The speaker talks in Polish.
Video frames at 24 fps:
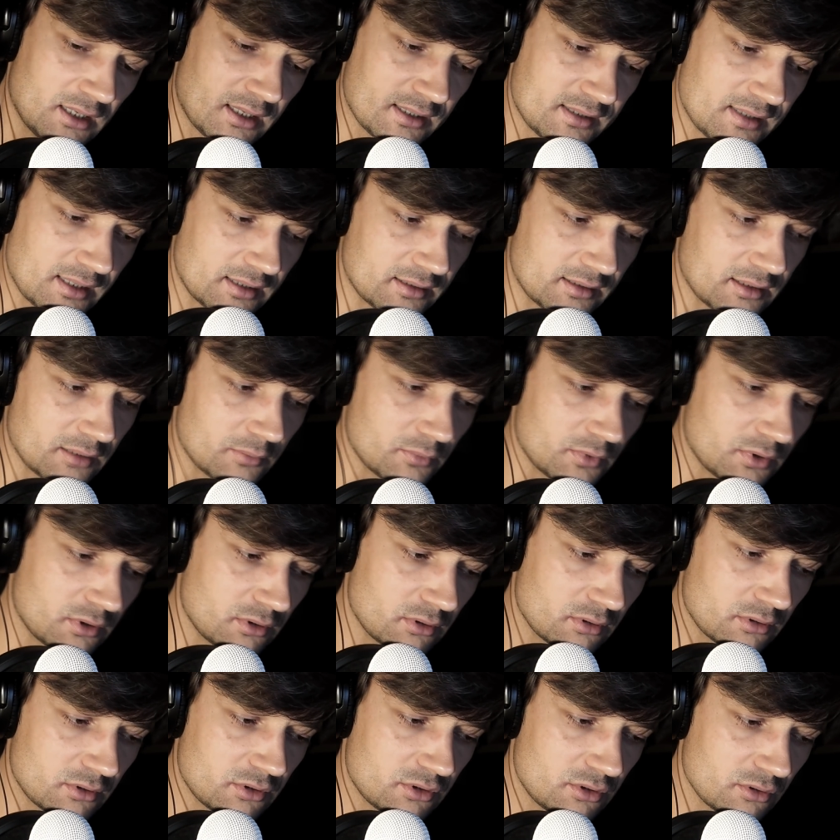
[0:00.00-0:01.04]
A zatem
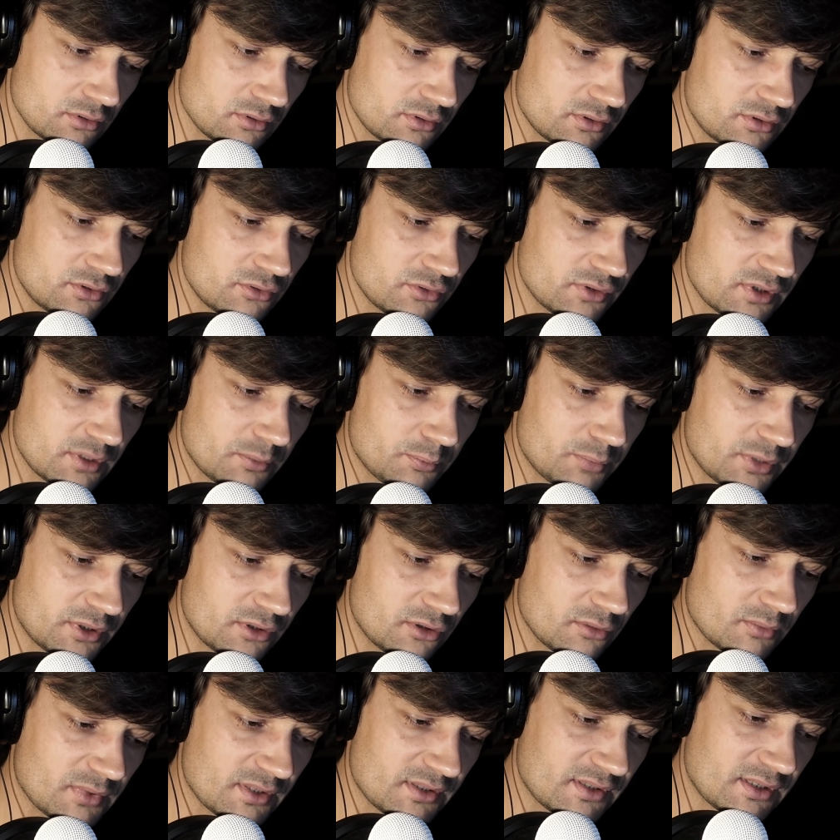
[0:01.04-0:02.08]
e, ksiądz Giuseppe
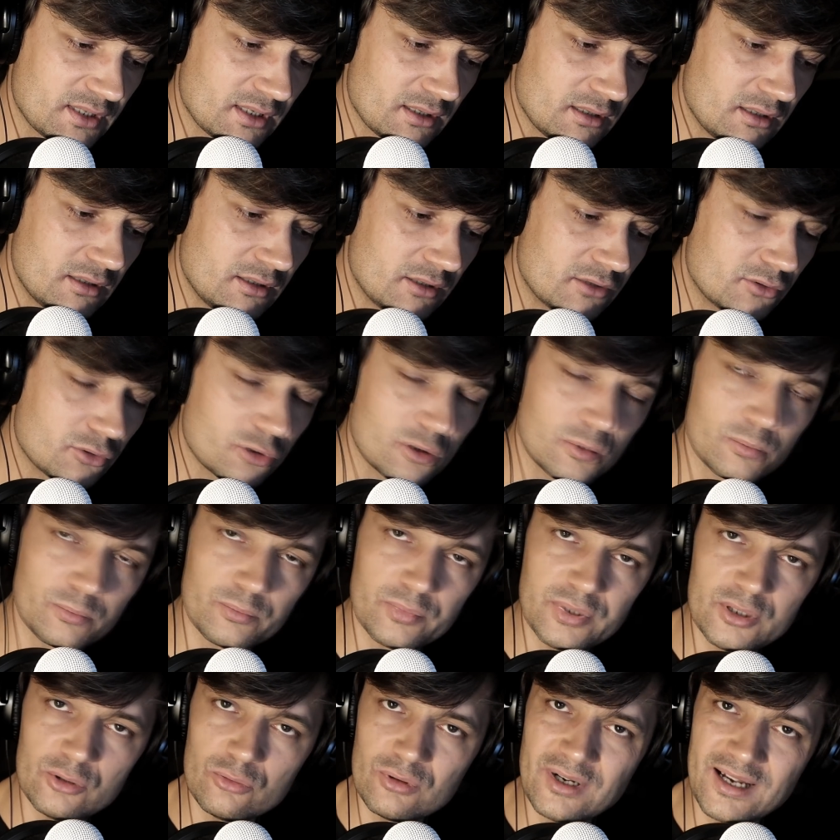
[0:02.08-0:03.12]
Tomaselli, który
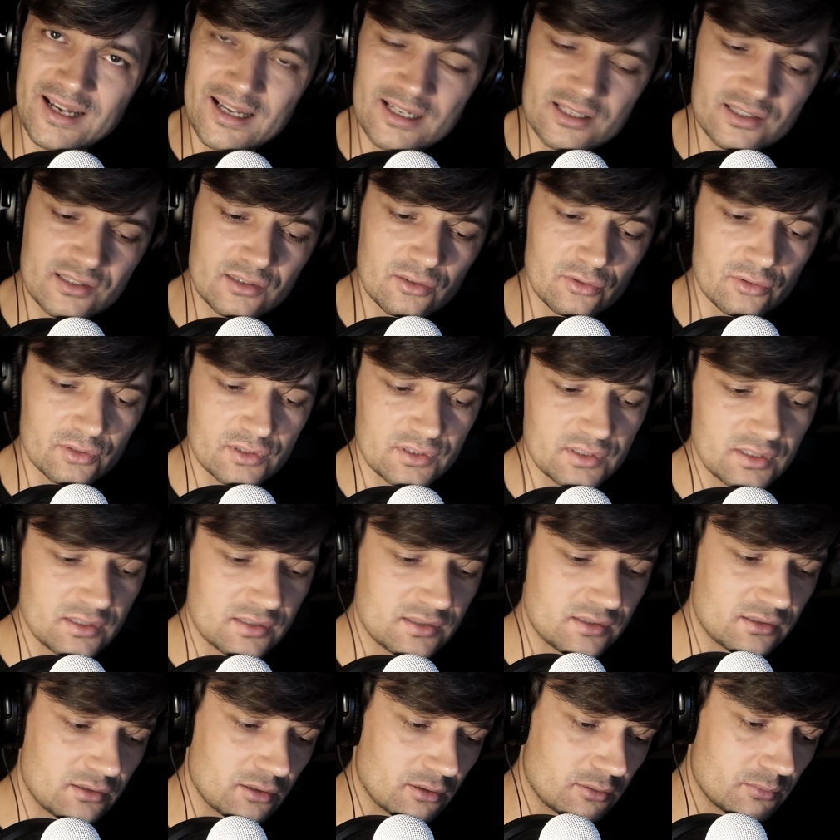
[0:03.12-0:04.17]
był
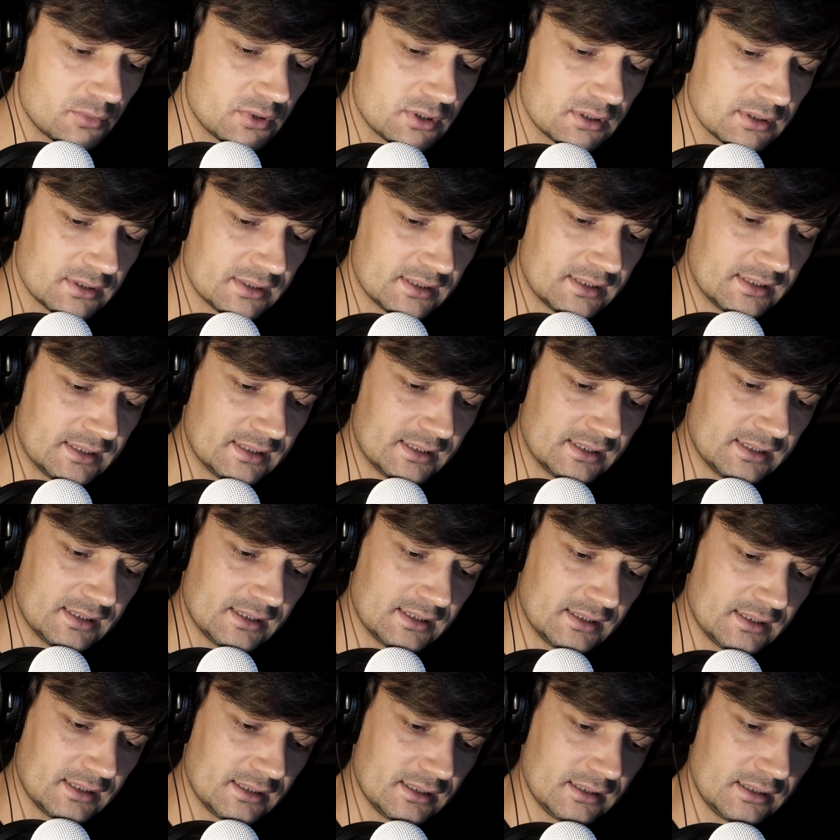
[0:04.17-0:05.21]
egzorcystą
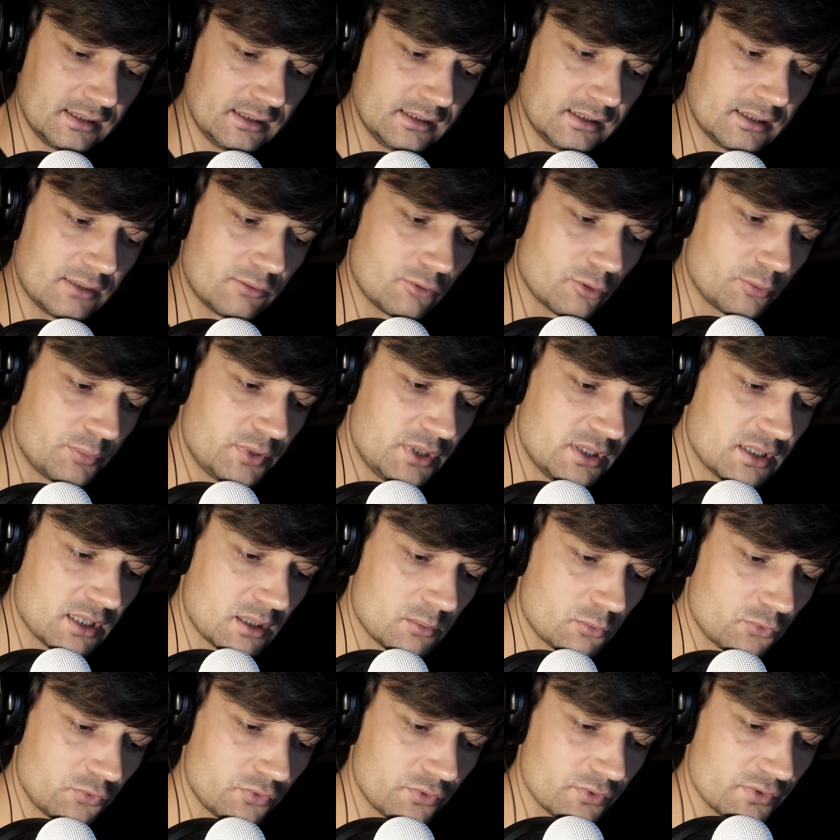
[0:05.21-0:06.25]
i
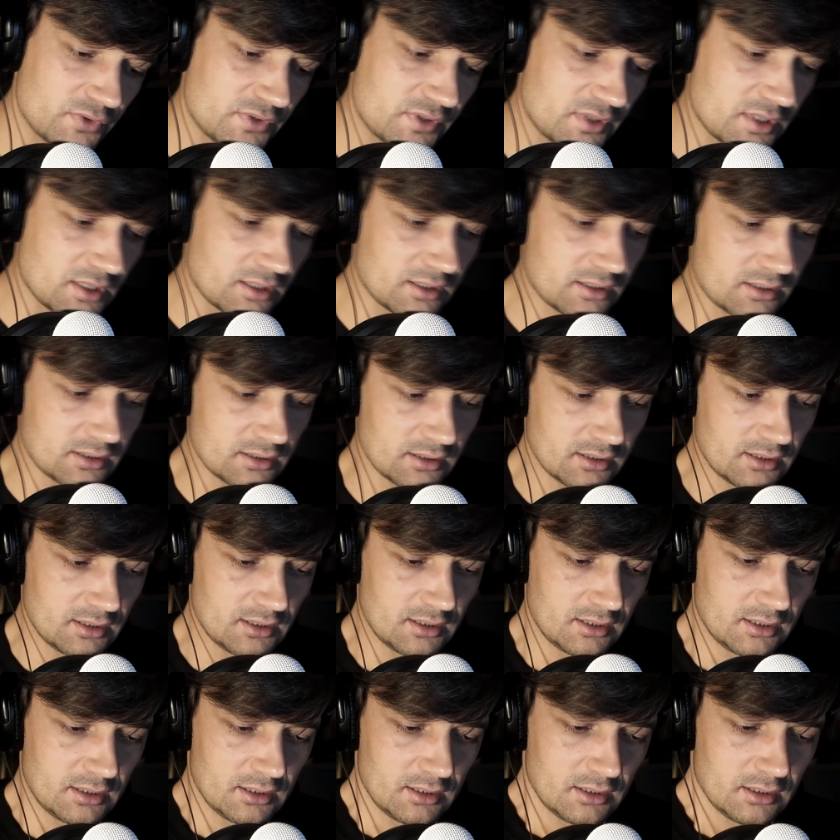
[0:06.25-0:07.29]
chłopina, mówiąc tak,
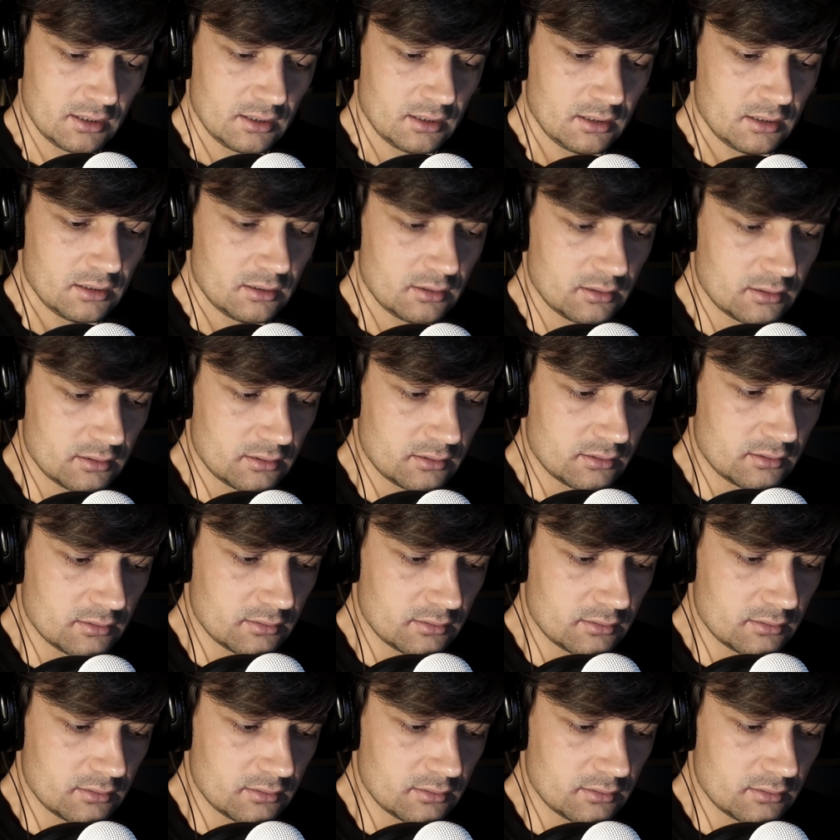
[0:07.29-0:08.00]
yy,